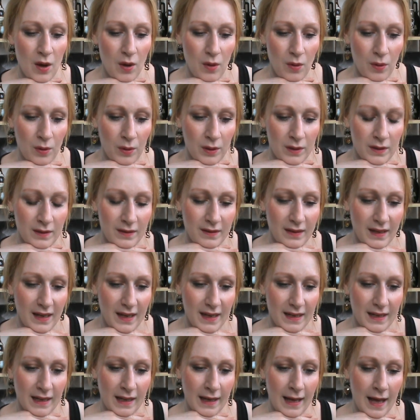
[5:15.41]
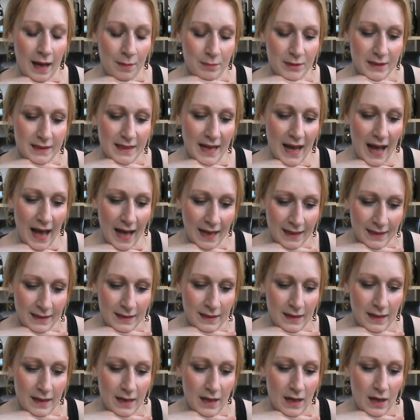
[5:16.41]
Und dann kam ich da
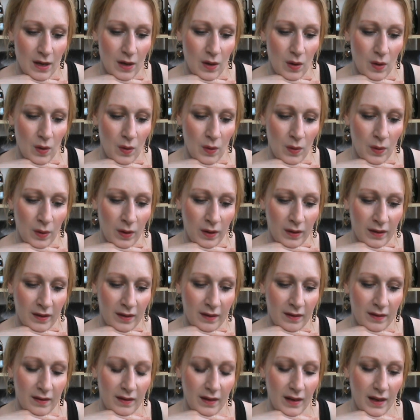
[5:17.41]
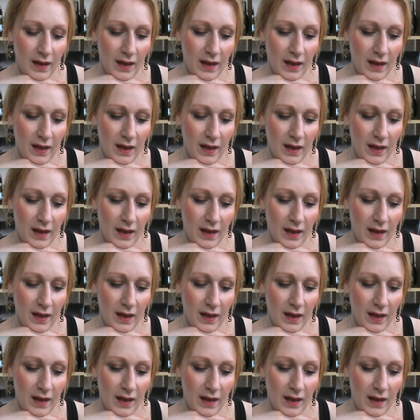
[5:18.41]
an und